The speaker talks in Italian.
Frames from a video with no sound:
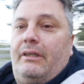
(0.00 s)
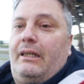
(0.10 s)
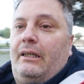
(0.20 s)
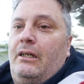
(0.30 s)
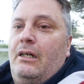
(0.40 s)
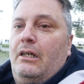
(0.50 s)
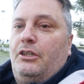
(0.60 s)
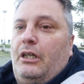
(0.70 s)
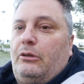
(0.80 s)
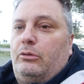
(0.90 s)
vedete
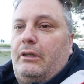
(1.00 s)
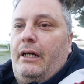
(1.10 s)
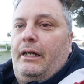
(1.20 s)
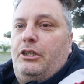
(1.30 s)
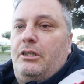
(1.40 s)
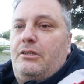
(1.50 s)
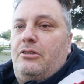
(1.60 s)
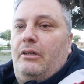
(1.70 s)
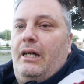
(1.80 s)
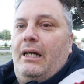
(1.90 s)
c'è tutta una
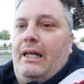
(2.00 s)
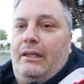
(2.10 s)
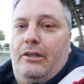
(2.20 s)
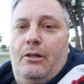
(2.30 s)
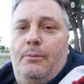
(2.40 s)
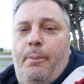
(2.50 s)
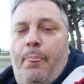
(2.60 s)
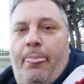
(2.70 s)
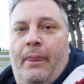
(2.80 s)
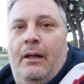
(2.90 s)
recinzione in legno
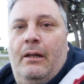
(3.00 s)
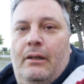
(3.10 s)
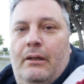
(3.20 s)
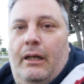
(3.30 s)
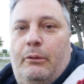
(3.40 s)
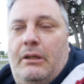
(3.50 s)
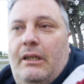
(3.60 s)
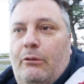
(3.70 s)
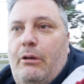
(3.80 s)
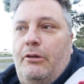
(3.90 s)
e
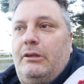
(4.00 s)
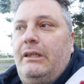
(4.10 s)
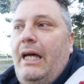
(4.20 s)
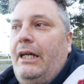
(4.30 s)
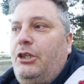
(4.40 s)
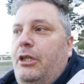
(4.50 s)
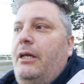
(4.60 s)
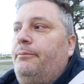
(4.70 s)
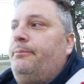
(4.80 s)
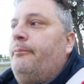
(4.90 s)
quindi da qua non si
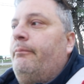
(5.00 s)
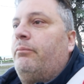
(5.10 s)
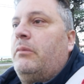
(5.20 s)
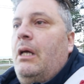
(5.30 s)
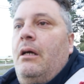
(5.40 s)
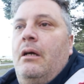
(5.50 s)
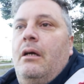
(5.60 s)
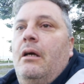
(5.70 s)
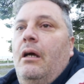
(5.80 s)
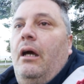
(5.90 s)
esce
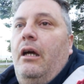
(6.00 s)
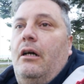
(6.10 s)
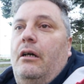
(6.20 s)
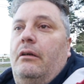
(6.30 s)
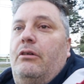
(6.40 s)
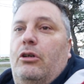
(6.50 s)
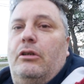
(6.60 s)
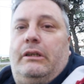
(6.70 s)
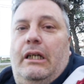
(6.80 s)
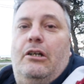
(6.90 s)
io ve lo
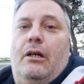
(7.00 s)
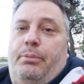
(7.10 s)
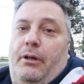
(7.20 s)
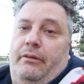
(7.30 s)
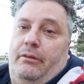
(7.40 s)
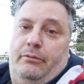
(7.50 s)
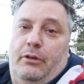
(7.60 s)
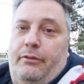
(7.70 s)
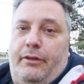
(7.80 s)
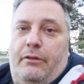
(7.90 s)
consiglio e poi ve
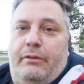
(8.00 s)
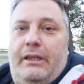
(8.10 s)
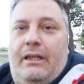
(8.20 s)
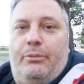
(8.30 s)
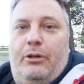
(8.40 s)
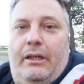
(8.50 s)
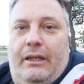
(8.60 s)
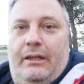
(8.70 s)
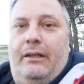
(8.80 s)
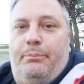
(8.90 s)
lo farò vedere
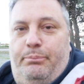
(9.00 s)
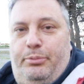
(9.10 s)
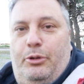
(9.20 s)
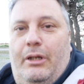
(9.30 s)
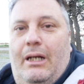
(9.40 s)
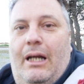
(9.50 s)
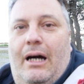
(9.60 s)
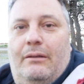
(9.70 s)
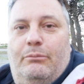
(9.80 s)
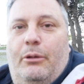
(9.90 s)
poi più in
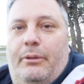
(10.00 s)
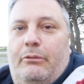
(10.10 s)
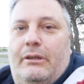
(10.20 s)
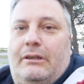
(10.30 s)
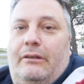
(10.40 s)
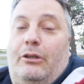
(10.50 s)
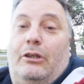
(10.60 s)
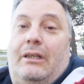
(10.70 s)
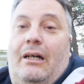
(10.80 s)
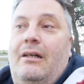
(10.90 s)
là ma per questa
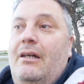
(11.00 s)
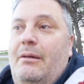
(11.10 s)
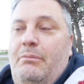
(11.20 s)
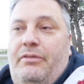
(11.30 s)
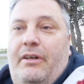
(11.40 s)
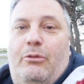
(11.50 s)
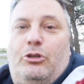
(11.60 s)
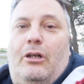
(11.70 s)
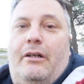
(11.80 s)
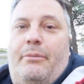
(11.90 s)
volta mi fermo
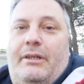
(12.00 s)
solo a una